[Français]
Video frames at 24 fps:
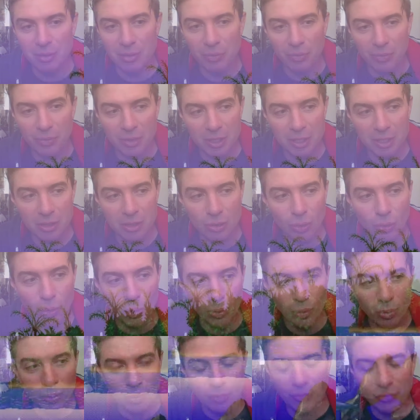qui,
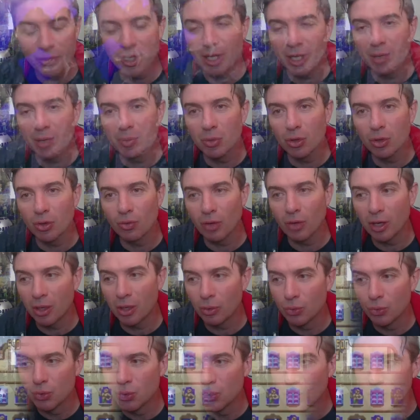trônent fièrement voilà au-dessus de